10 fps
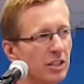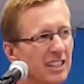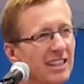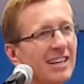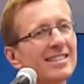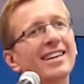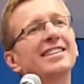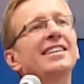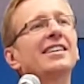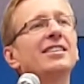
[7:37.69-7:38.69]
co
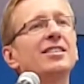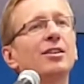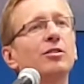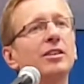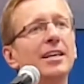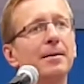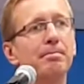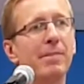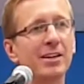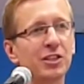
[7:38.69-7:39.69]
nie jest aż tak
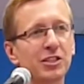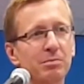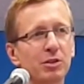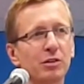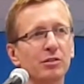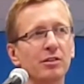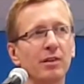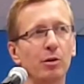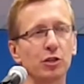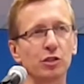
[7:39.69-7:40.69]
istotne i będzie cię
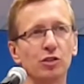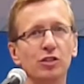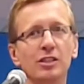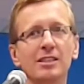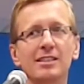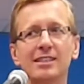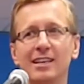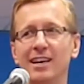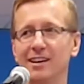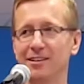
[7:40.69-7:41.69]
przekonywał, że to
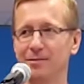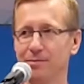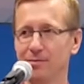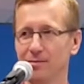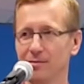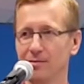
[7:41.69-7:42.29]
nic takiego.